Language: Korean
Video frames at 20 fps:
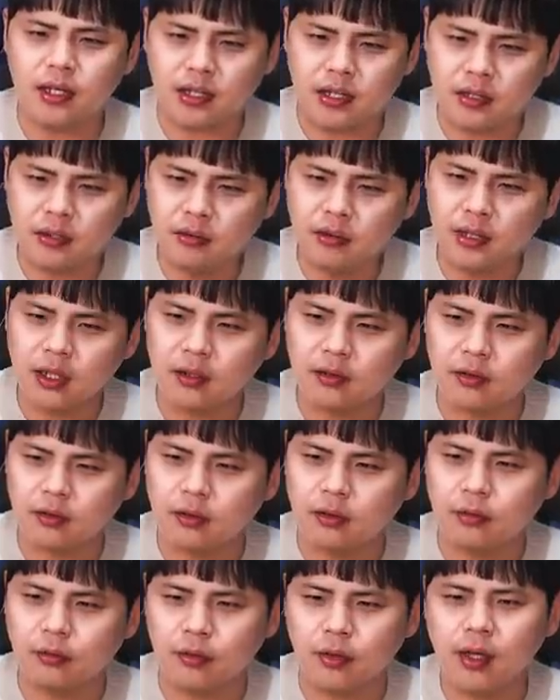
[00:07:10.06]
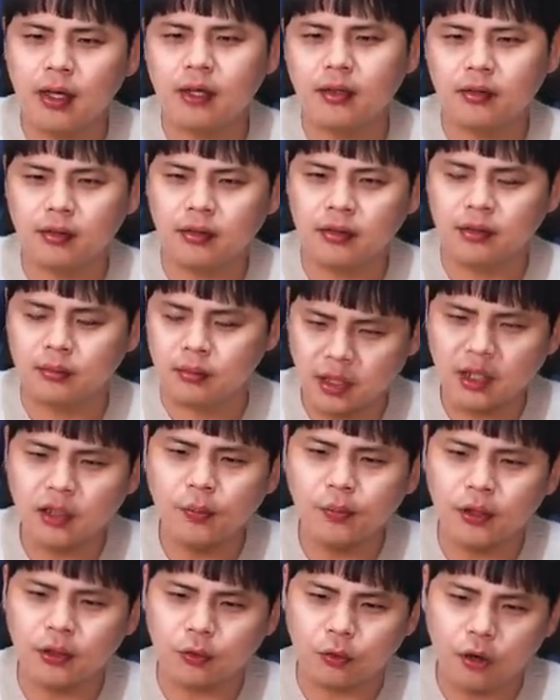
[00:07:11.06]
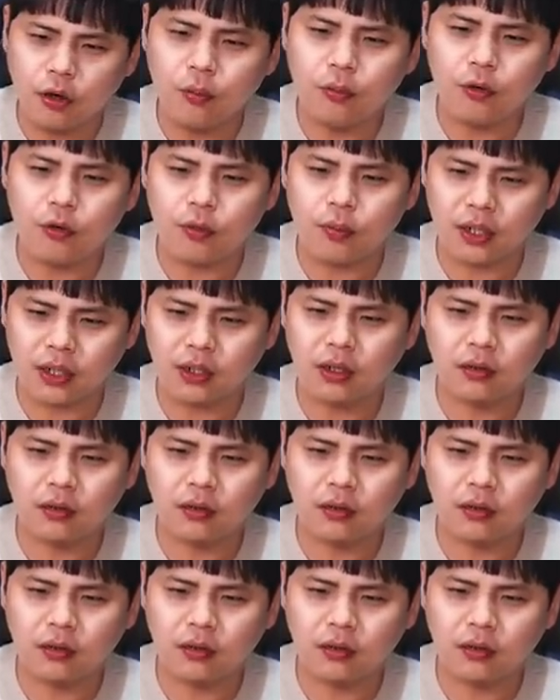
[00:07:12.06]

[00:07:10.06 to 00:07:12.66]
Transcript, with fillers: 일어나서 원래는 삼겹살도 꺼먹고 막